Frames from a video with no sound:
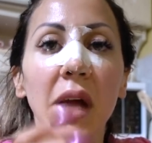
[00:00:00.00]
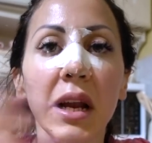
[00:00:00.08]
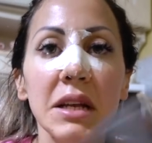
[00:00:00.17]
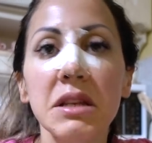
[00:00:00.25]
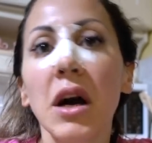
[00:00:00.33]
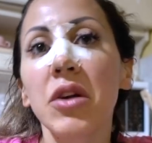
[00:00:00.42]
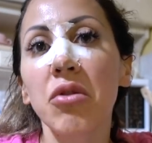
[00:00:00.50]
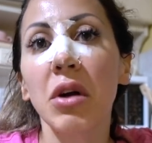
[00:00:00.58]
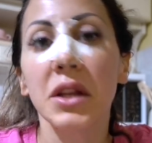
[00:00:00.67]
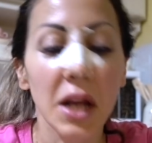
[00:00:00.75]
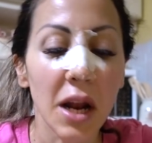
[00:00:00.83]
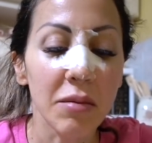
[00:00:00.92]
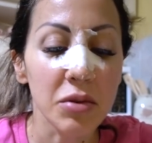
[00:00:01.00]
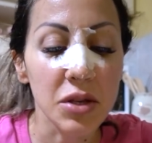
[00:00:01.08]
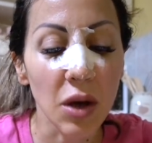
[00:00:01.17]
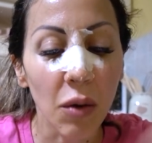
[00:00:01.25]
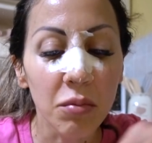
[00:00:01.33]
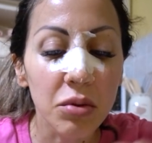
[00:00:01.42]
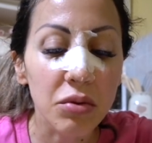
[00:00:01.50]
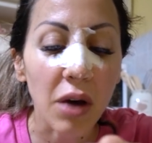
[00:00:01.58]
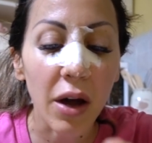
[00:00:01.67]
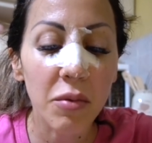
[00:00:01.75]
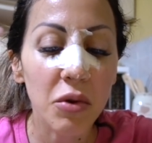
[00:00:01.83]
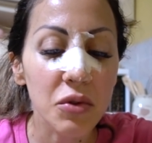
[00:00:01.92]
la scatola direi la possiamo
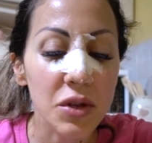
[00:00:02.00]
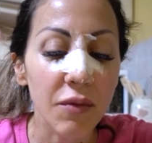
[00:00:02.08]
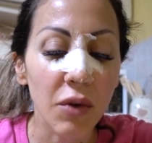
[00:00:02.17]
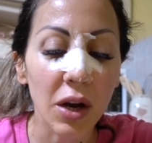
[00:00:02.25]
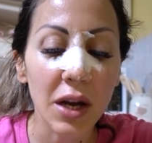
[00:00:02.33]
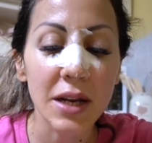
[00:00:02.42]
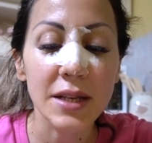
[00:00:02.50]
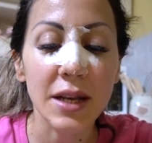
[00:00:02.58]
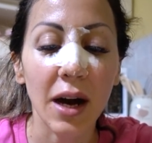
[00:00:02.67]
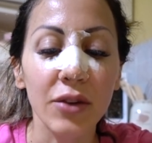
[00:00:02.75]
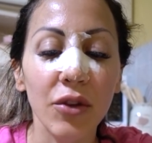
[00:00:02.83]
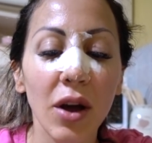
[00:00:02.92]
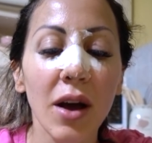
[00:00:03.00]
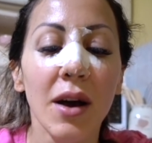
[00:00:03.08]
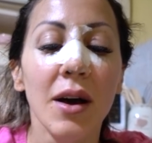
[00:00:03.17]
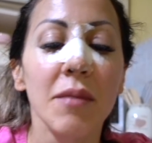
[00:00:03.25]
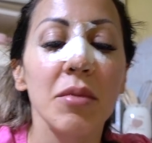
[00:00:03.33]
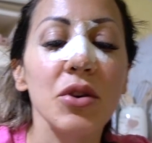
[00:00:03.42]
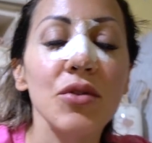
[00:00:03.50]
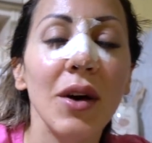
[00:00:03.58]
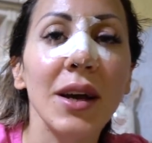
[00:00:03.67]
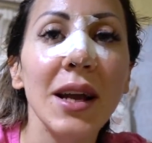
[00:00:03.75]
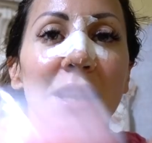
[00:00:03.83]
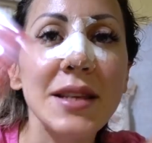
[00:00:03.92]
buttare, mi conservo anche le scatole. Poi ho
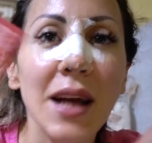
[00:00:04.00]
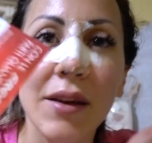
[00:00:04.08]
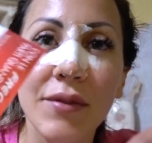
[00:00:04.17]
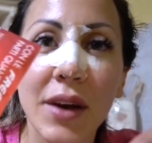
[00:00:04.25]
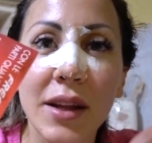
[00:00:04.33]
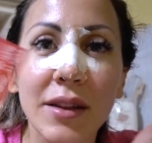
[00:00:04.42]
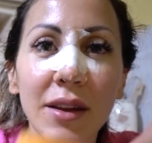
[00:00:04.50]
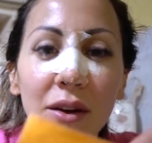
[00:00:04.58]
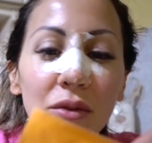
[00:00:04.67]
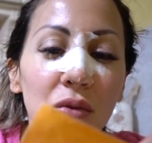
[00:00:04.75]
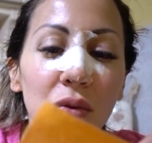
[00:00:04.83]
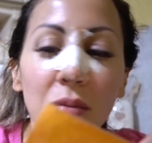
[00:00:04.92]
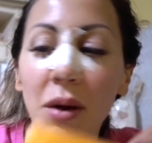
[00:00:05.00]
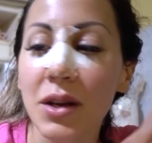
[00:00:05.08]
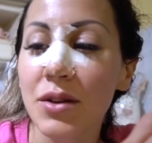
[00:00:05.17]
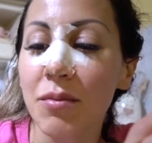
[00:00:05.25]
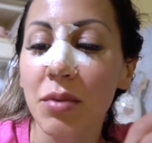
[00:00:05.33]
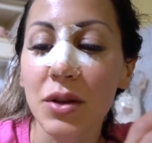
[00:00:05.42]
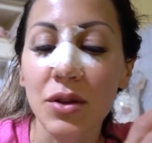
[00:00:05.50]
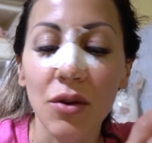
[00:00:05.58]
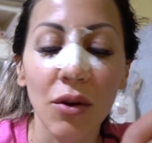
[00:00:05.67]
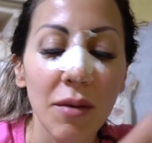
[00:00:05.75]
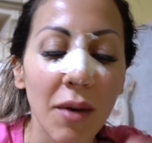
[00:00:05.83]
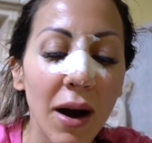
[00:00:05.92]
anche le salviette con cui poi
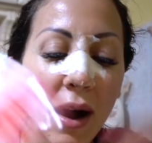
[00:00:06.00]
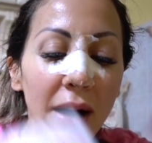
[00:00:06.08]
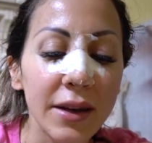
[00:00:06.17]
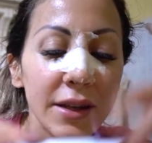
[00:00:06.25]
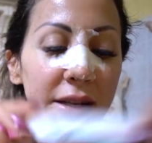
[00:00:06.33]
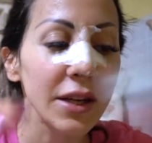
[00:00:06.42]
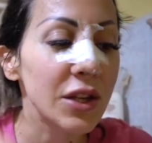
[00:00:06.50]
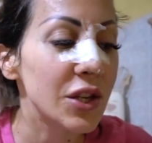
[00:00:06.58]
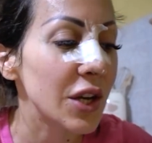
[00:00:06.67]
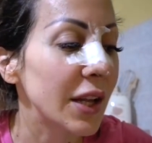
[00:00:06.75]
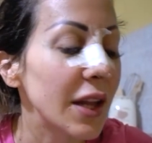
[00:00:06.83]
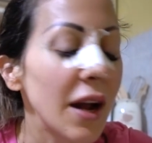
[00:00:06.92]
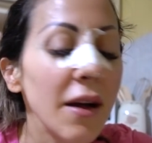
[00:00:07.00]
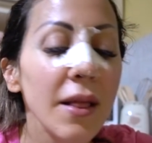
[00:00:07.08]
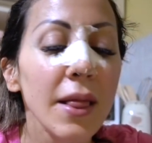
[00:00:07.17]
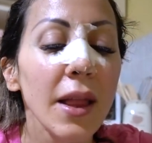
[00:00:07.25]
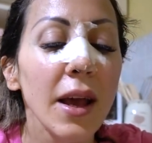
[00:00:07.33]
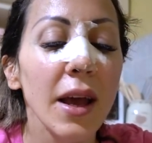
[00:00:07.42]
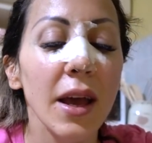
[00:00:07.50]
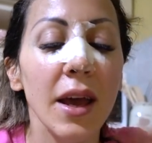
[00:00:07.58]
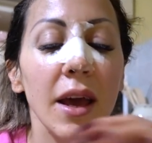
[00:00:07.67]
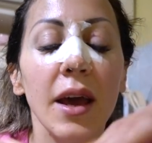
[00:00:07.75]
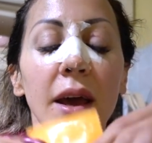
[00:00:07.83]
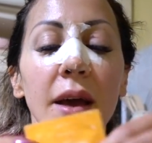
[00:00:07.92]
pulisco le mani, eccetera
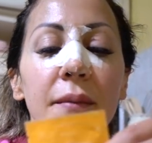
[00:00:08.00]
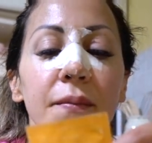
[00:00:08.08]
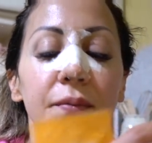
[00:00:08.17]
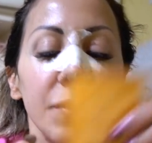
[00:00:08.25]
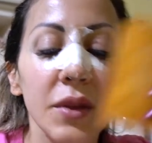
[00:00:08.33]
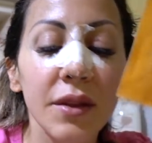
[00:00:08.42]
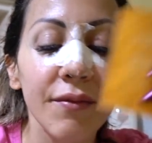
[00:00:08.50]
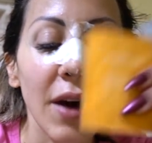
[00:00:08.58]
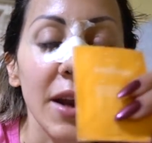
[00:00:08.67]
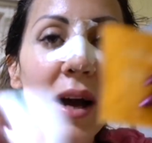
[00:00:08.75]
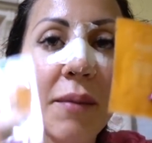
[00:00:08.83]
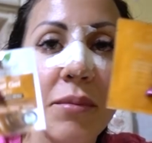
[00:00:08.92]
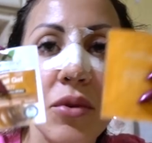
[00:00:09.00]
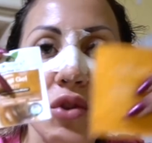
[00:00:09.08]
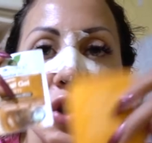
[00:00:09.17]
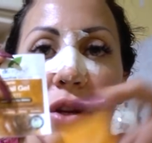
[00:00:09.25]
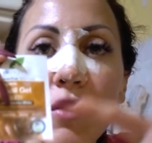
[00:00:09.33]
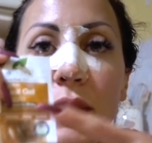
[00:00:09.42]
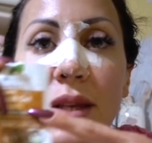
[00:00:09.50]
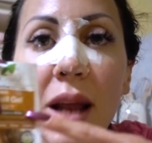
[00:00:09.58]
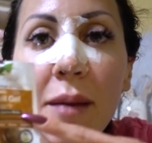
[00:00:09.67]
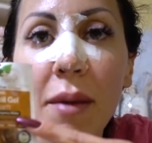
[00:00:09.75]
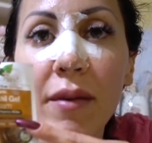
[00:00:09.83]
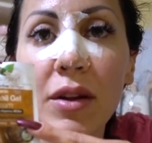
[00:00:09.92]
e mh, mm, vari campioncini questa è
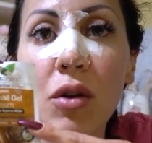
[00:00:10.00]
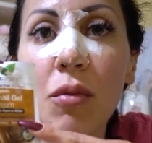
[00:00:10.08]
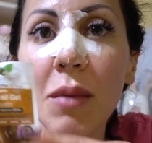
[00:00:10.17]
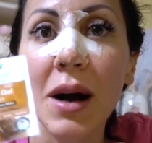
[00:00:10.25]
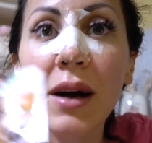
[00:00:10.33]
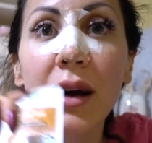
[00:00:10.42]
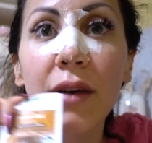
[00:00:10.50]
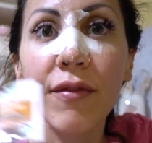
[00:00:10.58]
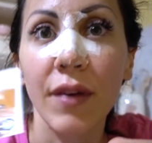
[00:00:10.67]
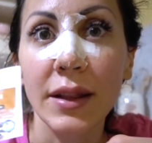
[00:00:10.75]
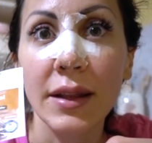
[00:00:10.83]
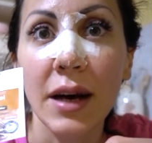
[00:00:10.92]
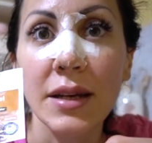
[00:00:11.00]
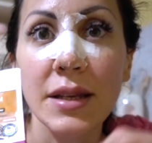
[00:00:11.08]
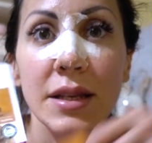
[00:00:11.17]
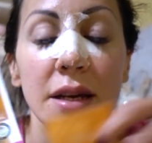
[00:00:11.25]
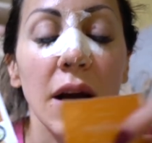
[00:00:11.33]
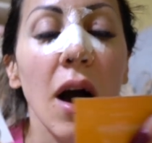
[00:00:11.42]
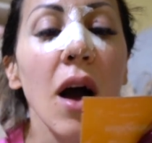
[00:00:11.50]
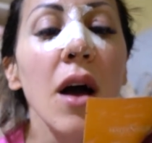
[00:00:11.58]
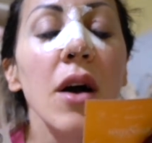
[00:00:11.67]
la bava di lumaca è fantastica